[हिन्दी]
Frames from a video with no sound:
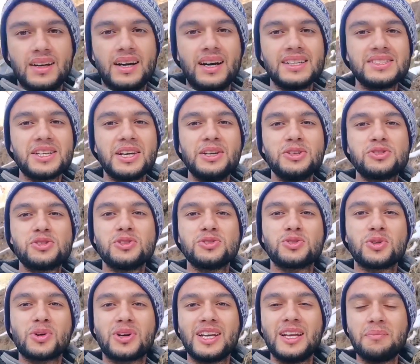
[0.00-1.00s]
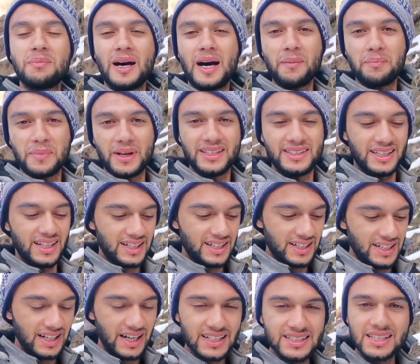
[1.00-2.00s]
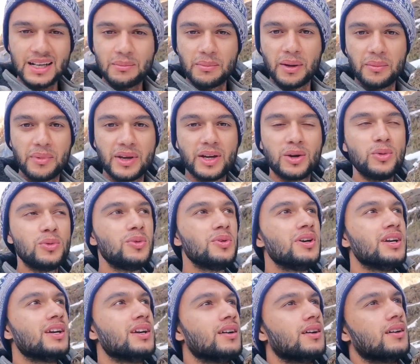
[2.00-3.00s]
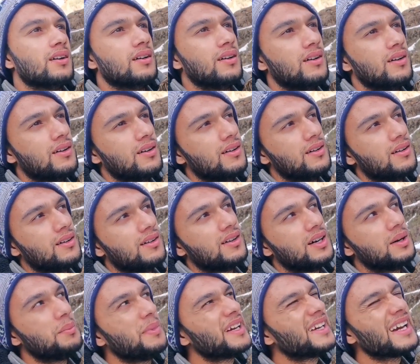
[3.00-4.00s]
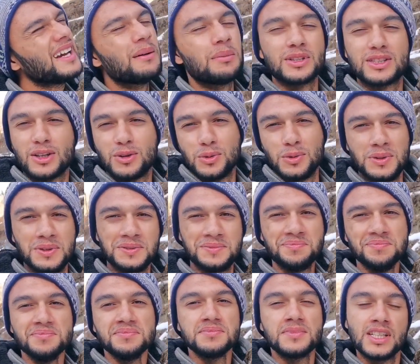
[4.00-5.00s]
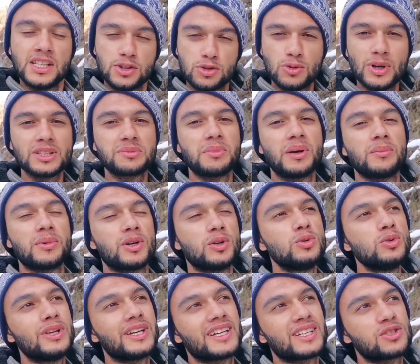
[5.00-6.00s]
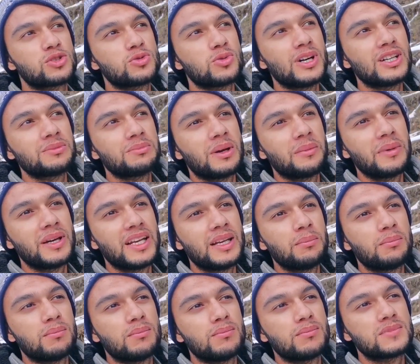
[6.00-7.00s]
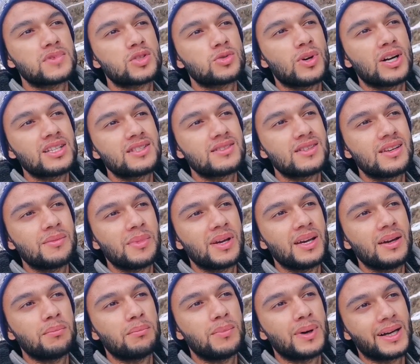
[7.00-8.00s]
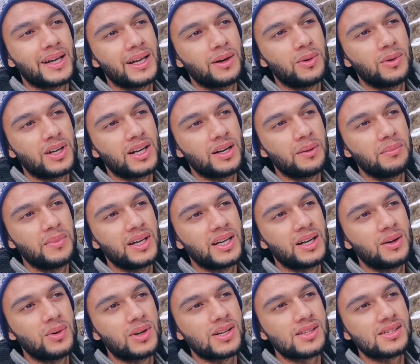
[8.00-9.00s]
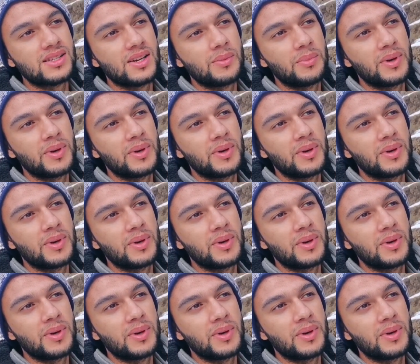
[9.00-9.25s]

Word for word: अच्छा ये जो जो क्लिप आपने देख लिया असल में मैं हूँ मैं क्या बताऊँ स्वात में हूँ लेकिन स्वात में मैंने स्वात से मैं मंगेवरा मिंगवरा से